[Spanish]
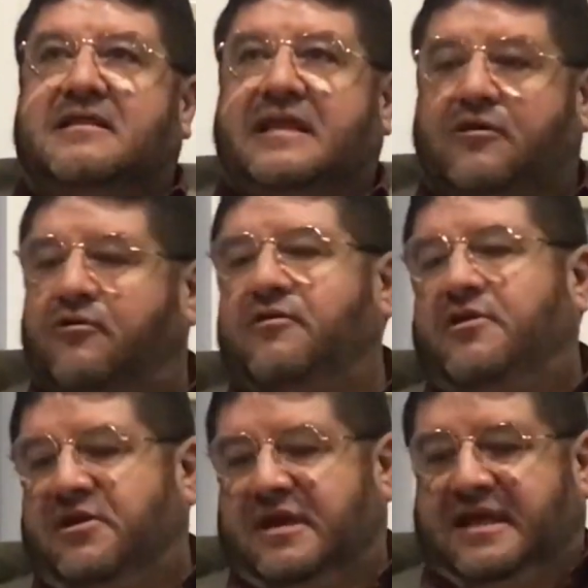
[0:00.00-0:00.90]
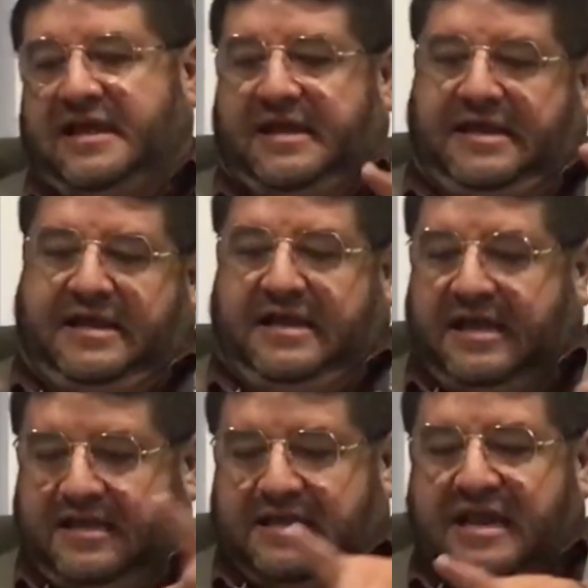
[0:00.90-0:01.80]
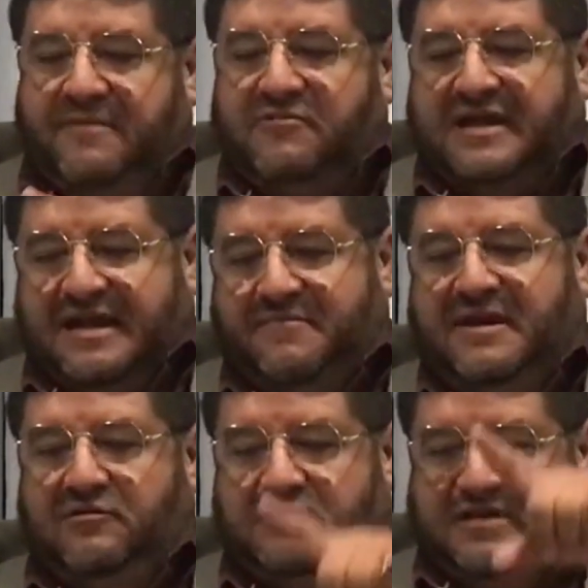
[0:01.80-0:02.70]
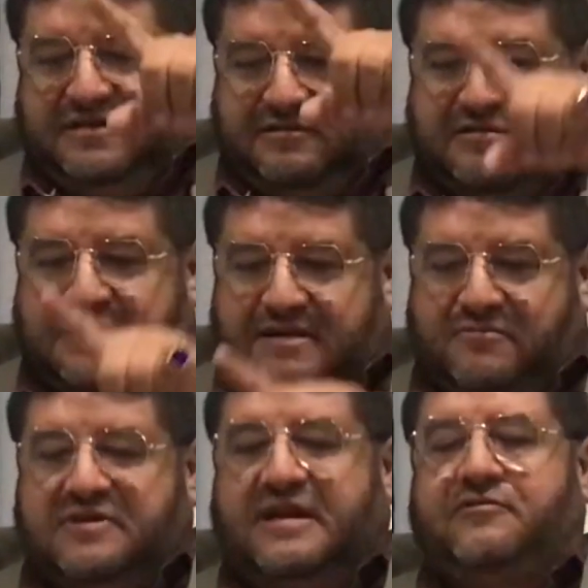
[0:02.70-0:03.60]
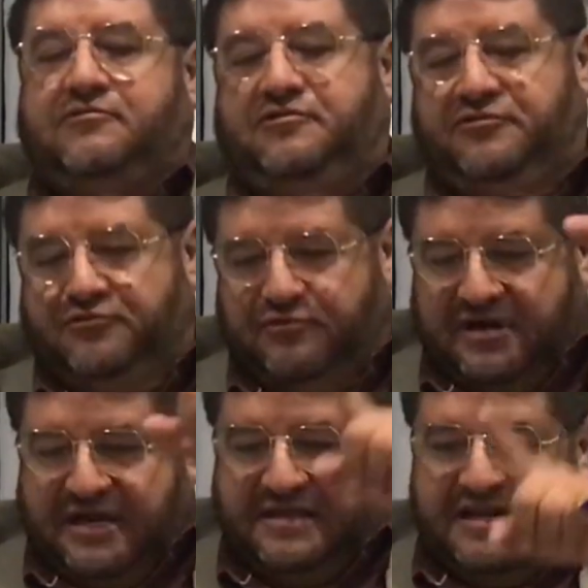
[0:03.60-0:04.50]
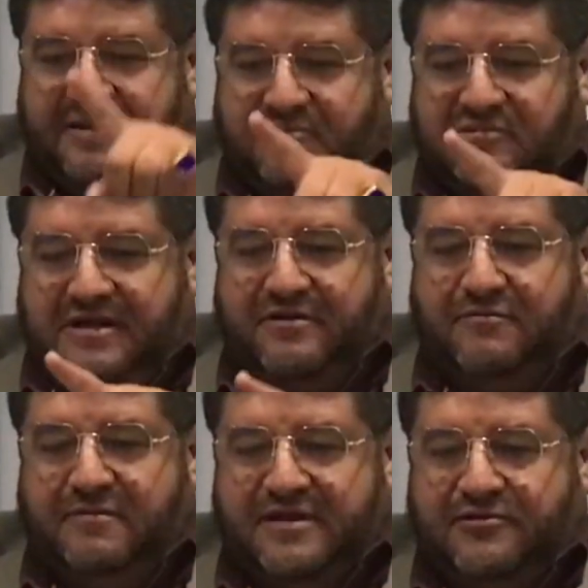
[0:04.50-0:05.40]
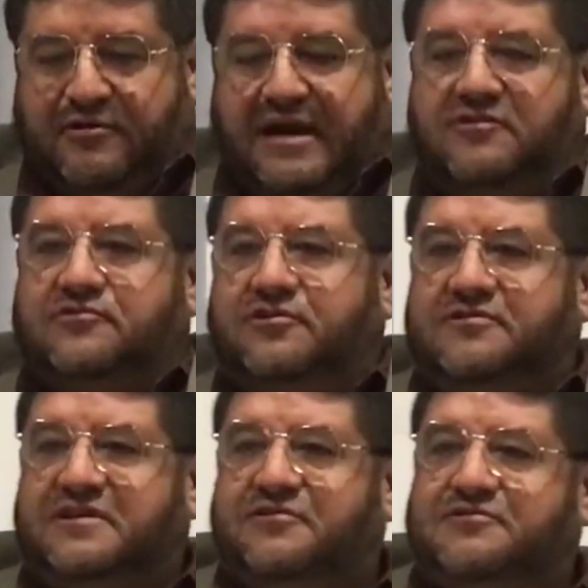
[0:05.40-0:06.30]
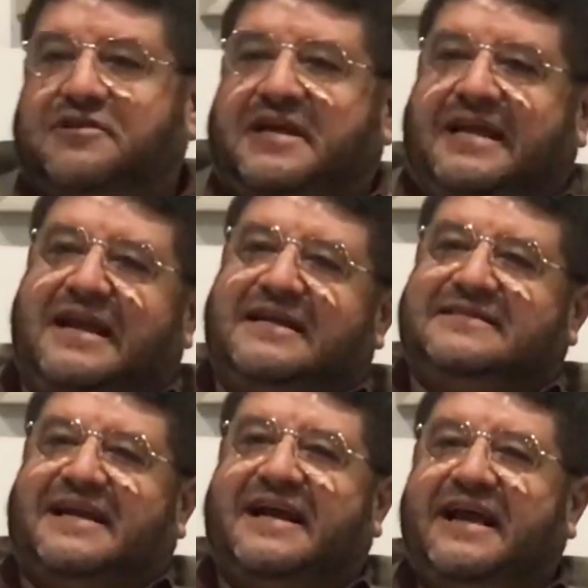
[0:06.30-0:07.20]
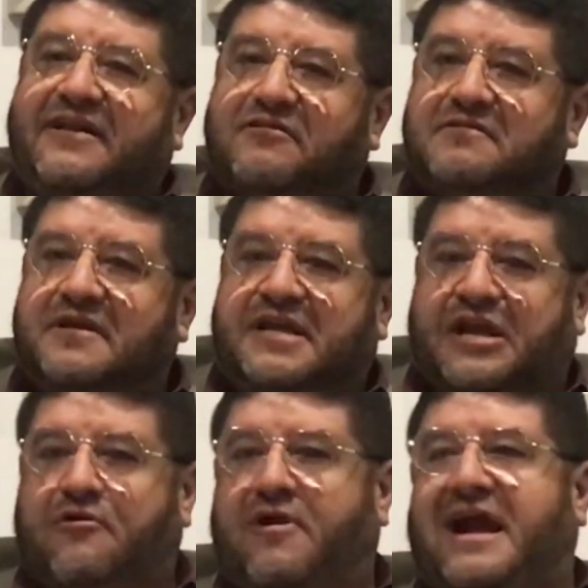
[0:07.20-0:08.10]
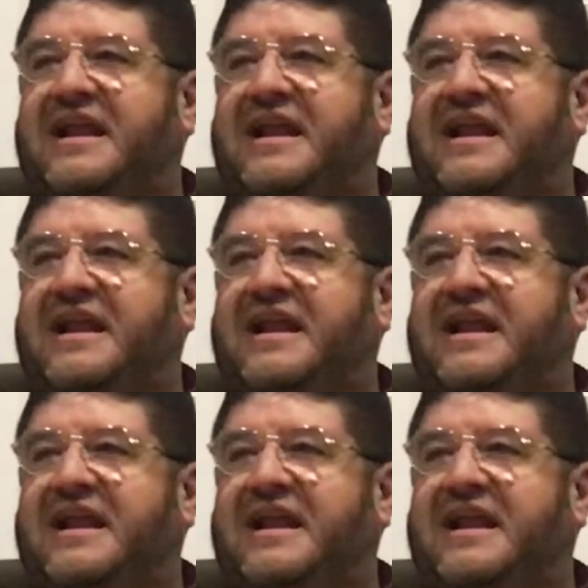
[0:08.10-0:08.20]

digo, eh, tenemos a Camilo VI, tenemos a Rocío Durcal, tenemos a Roberto Carlos, todos ellos eran extranjeros y nunca